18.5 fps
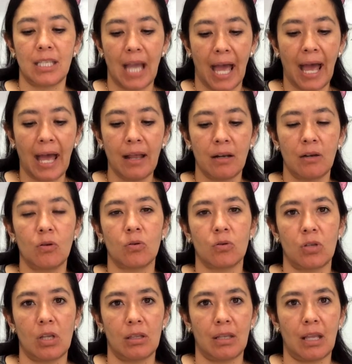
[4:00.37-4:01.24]
ya
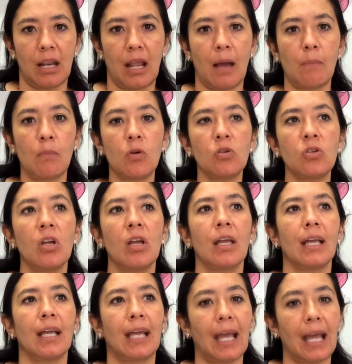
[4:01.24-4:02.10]
nos enteramos
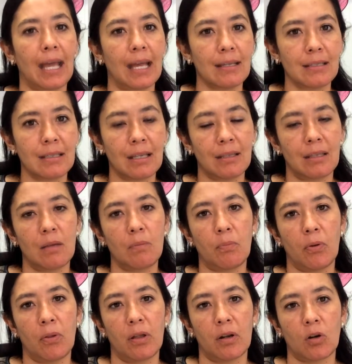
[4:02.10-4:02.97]
que este
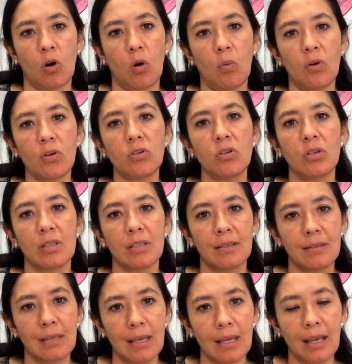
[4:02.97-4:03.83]
tipo de robos
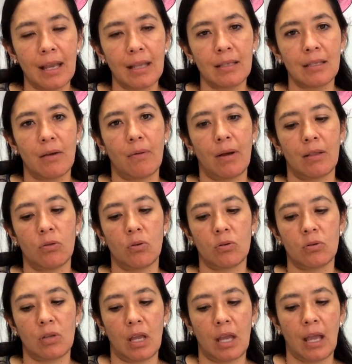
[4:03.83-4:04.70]
siguen
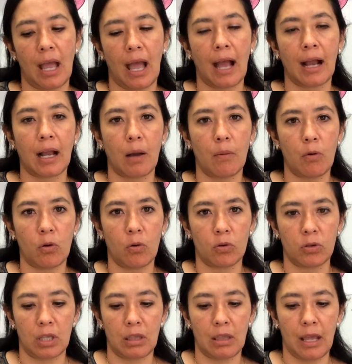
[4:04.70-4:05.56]
llevándose a cabo
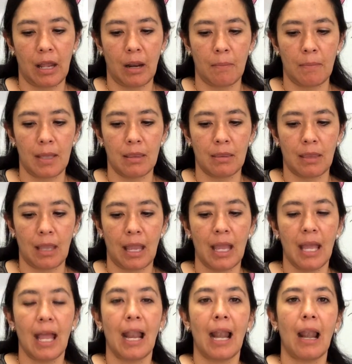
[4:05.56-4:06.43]
cotidianamente.
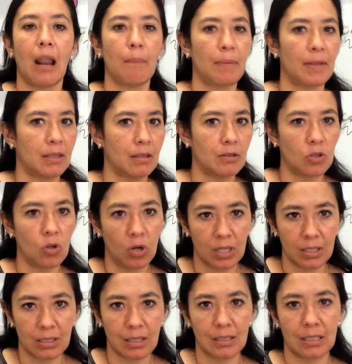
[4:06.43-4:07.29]
La
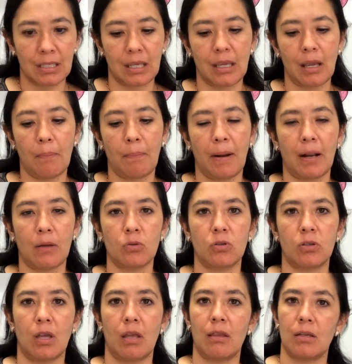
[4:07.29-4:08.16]
petición es sencilla para
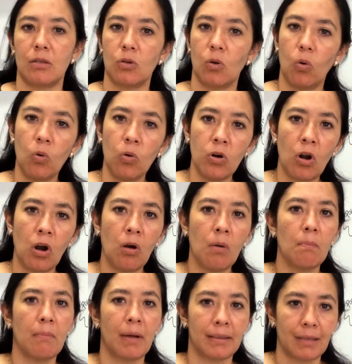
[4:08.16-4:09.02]
ustedes.
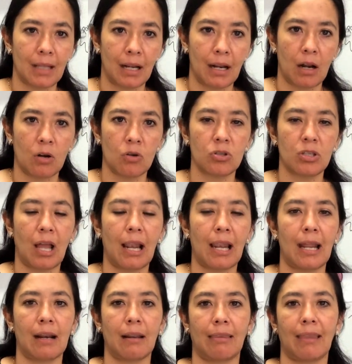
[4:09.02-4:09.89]
Uno, mantenernos
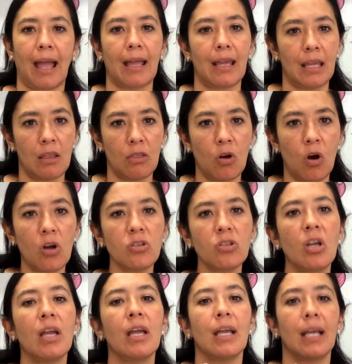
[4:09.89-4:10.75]
alerta. Y
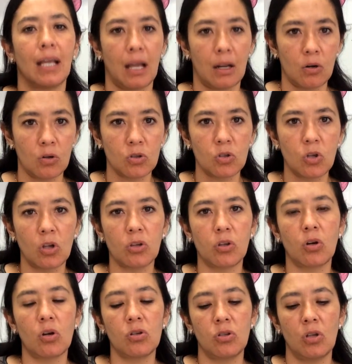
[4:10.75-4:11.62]
dos, que
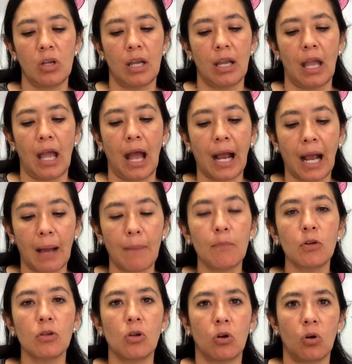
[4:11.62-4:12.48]
nosotros
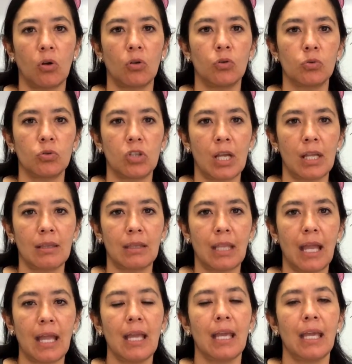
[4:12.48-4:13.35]
hagamos lo
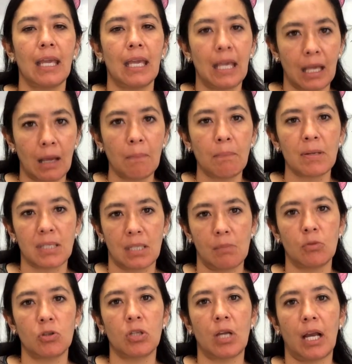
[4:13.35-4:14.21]
conducente y que
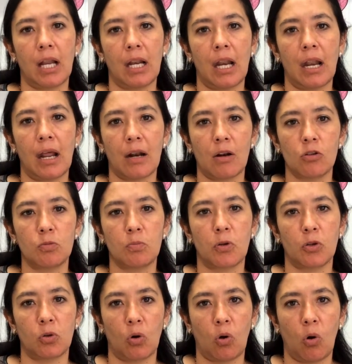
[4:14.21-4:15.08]
empecemos a generar los
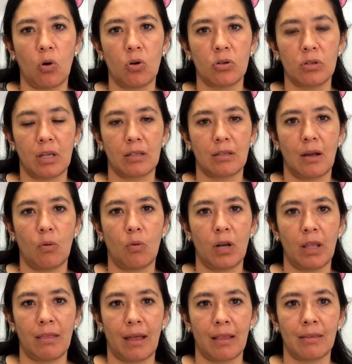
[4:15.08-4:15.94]
protocolos de
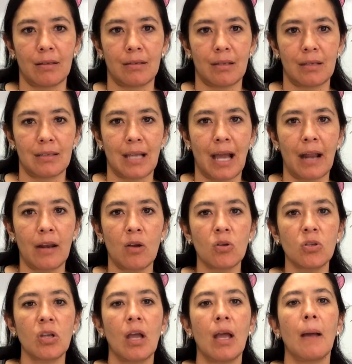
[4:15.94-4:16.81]
seguridad
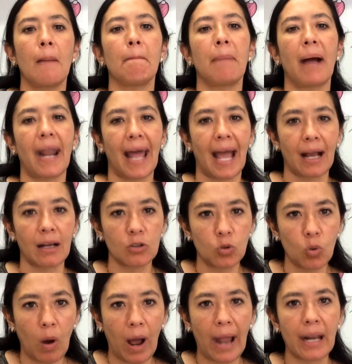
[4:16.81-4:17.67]
necesarios para
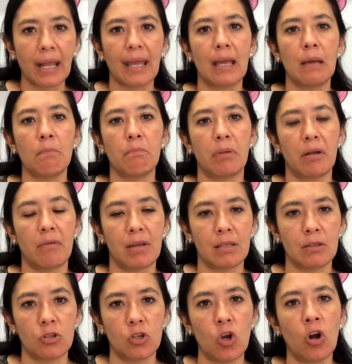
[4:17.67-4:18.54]
actuar en
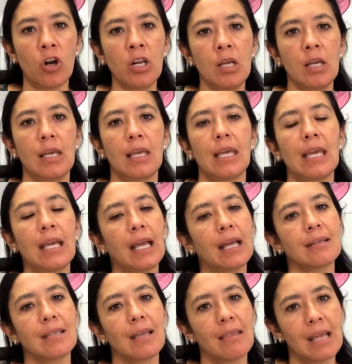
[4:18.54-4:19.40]
prevención y
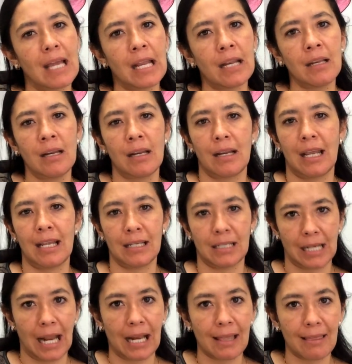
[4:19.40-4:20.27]
que se den
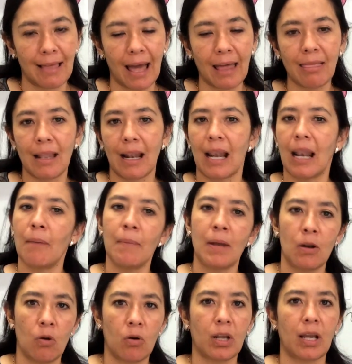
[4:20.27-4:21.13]
en realidad la
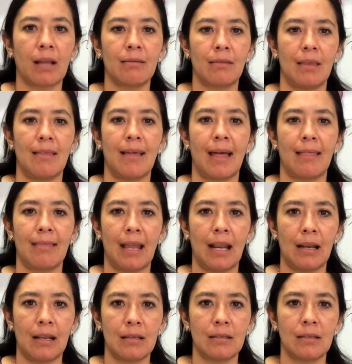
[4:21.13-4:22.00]
menor cantidad de
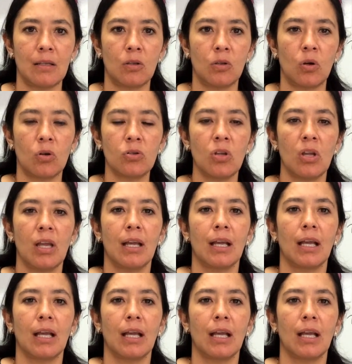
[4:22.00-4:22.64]
ilícitos